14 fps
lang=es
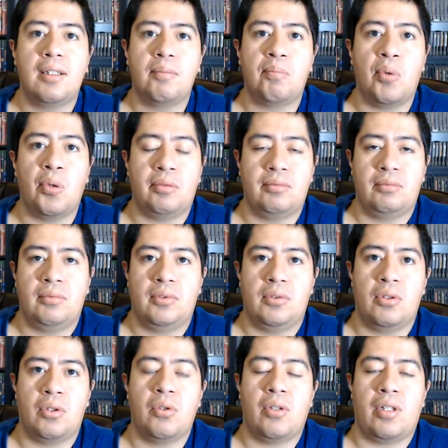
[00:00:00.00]
pon
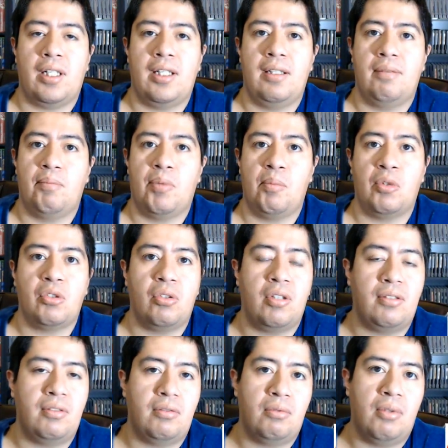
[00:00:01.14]
o corre
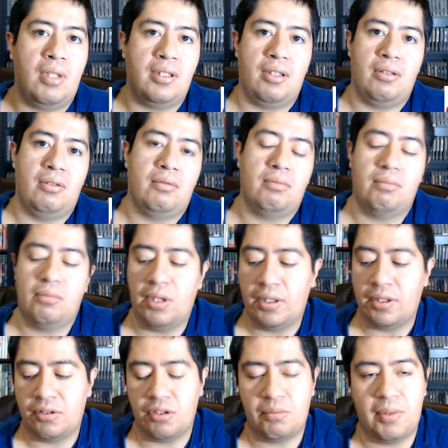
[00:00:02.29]
promociones durante, durante
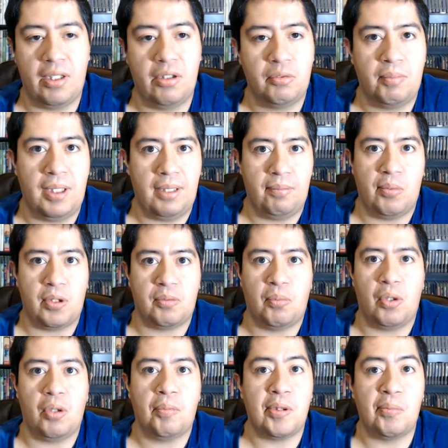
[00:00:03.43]
estos videos para pues,
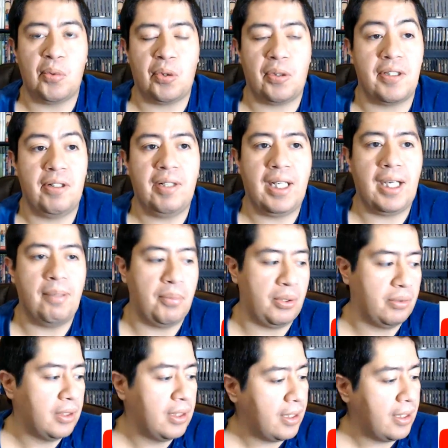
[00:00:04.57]
poder obtener un poco de dinero a cambio.